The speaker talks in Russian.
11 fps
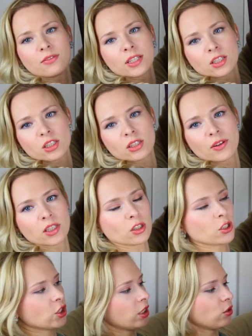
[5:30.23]
цвет, цвет
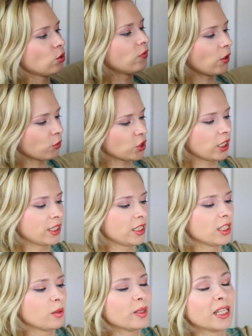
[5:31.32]
этих штанцов. Я очень
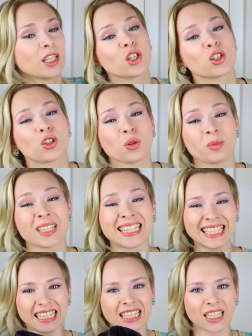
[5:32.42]
хотела себе такие же
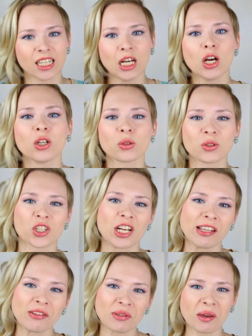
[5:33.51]
темно-синие, но, к
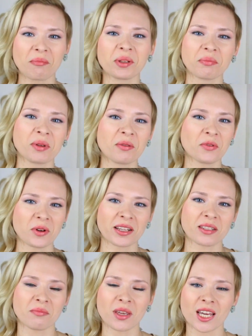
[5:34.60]
сожалению, не было моего
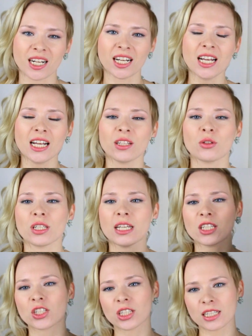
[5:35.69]
размера. То есть
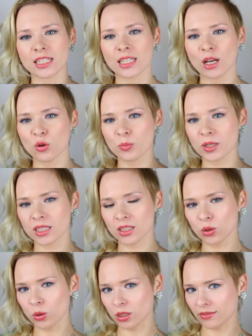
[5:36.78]
эти штанцы я купила
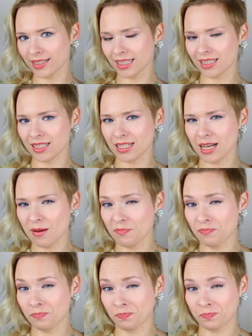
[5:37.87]
долларов где-то за,
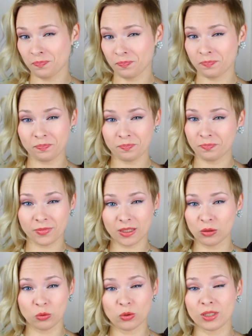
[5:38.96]

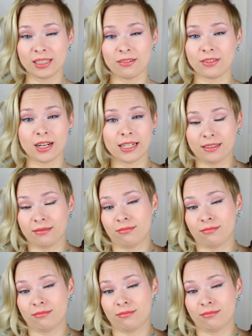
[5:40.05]
ну, не соврать,